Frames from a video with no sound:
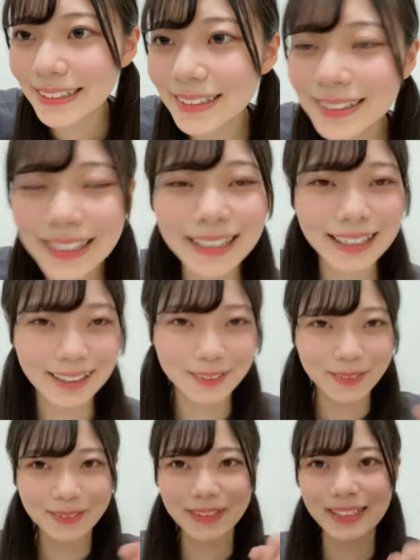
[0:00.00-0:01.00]
13位から
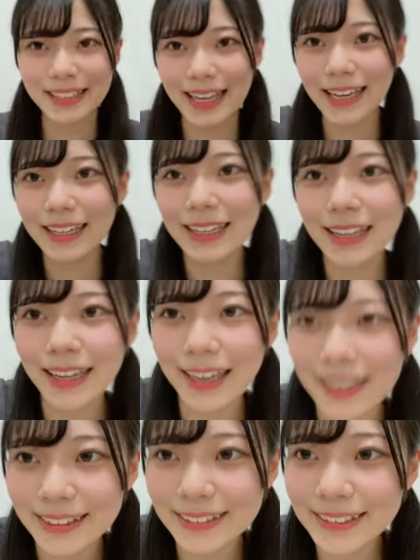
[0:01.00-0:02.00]
読みますね、
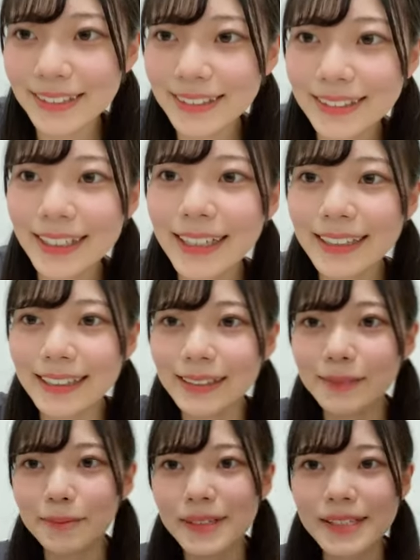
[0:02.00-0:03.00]
えー、13位
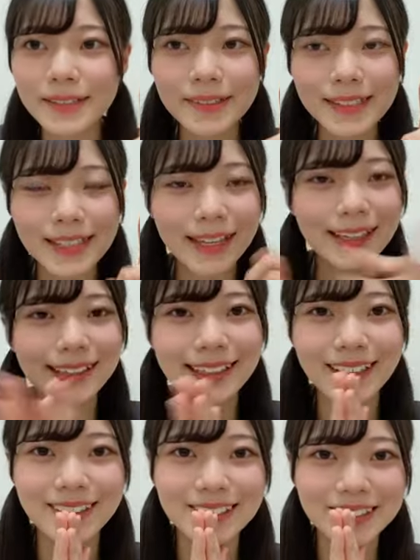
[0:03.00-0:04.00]
マスオさんあり
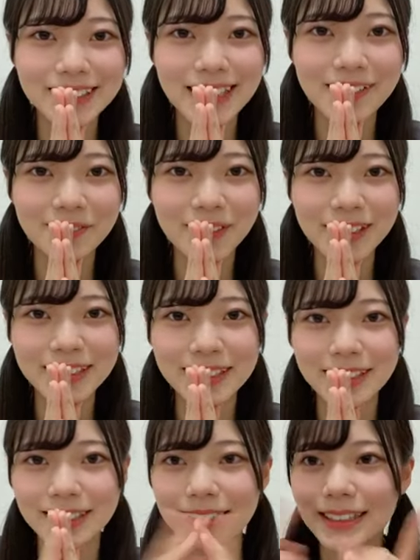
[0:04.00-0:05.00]
がとうございま
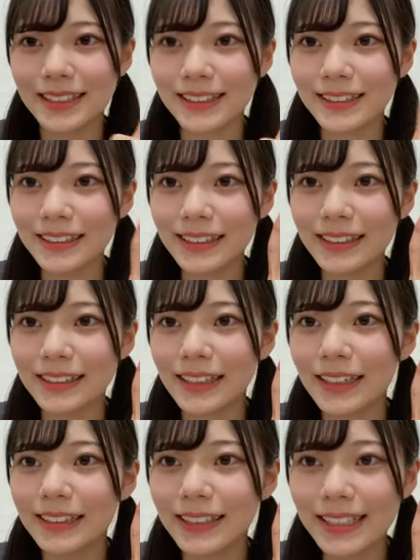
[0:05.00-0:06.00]
すそして12位
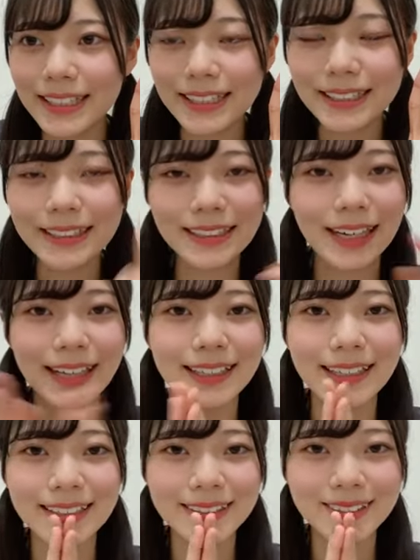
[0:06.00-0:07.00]
てつくんあ
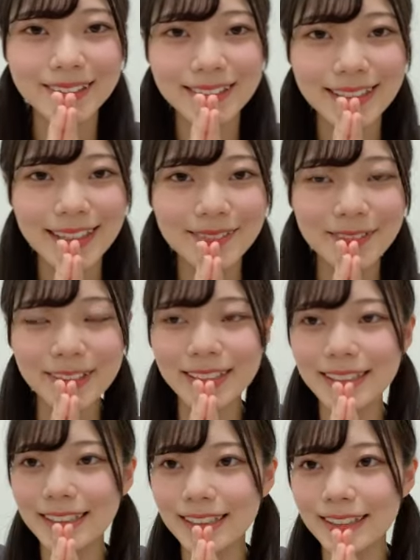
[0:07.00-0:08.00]
りがとうございま
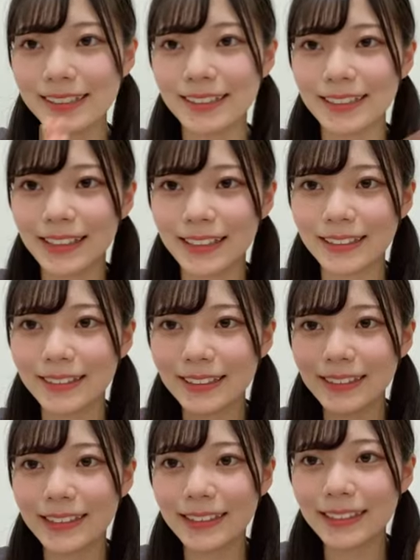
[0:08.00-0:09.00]
すそして
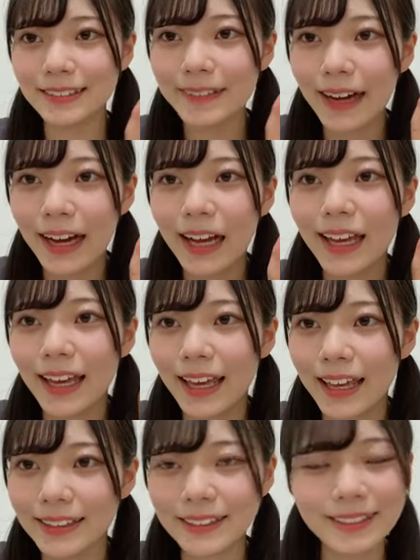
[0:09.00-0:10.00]
11位は、
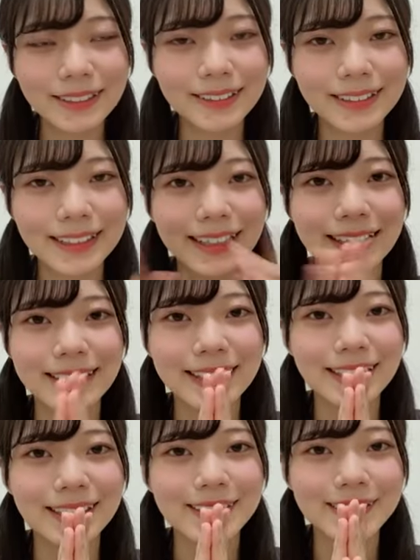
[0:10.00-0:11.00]
えー、ゆうさんあり
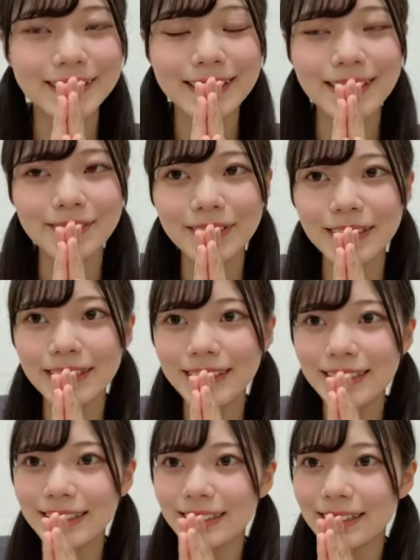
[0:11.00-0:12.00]
がとうございま
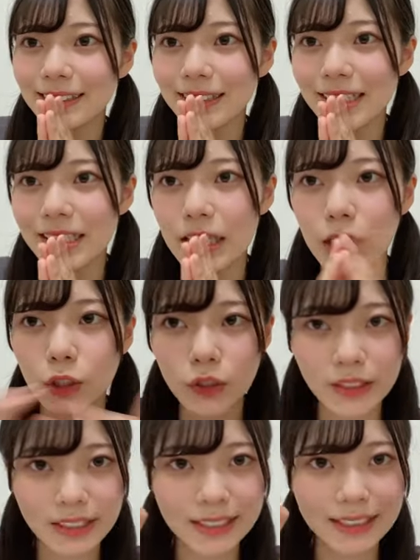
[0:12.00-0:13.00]
すそして10
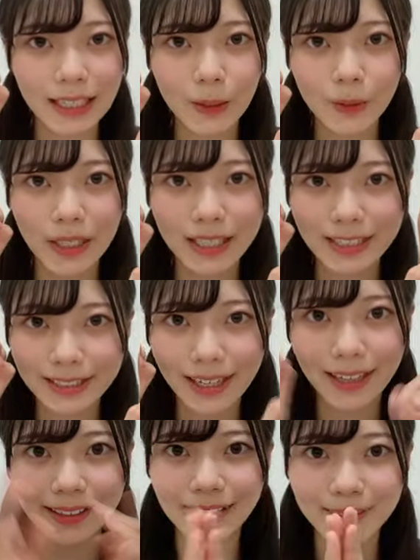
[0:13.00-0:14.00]
位北野大地さ
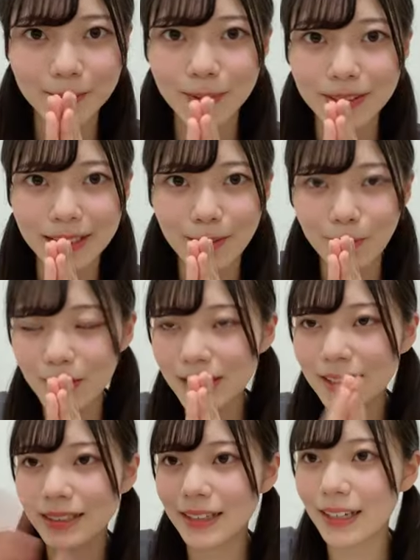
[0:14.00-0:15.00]
んありがとうございま
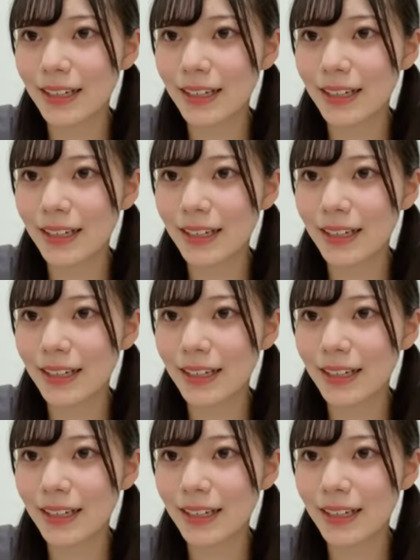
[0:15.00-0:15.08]
す、